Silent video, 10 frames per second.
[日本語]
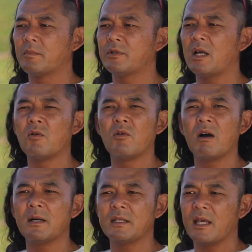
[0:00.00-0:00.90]
プランを大
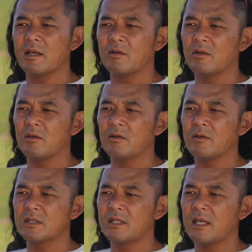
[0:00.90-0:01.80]
幅に変
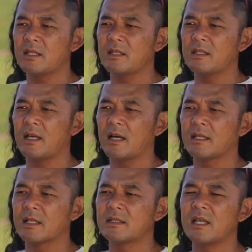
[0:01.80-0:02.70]
更していった
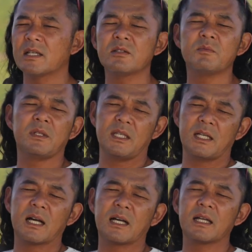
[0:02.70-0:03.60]
夏休みに
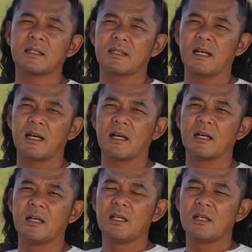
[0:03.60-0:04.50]
かかっ
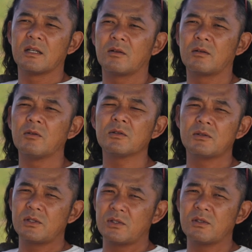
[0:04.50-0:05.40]
た交
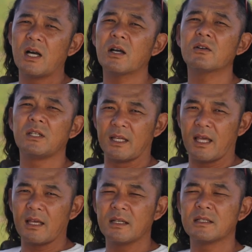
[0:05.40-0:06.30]
通宿泊費
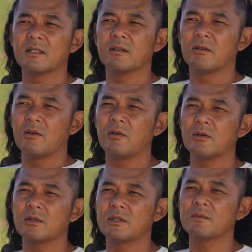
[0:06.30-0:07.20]
ね
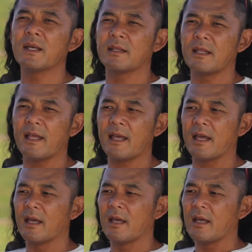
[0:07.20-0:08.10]
を全
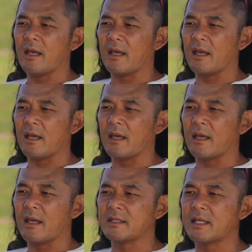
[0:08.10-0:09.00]
て、
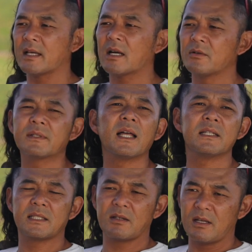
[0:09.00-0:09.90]
全額負
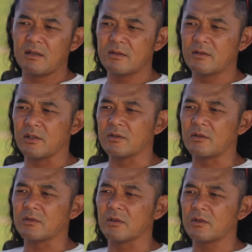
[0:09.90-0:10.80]
担してくれるという
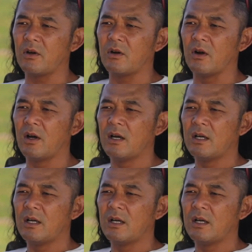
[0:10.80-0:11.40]
ことと、